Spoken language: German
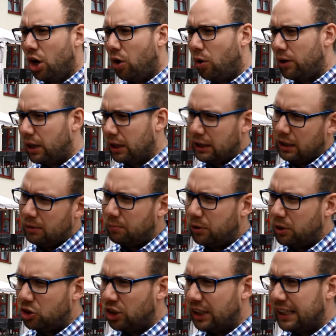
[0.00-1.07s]
und dann kriegt man
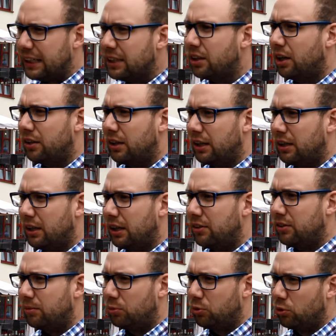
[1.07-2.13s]
eine Check-in-Karte an der
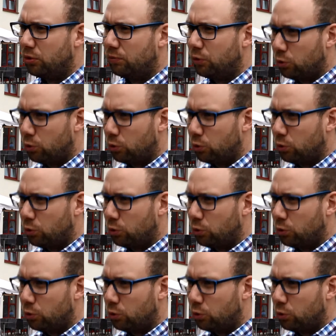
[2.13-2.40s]
Rezeption,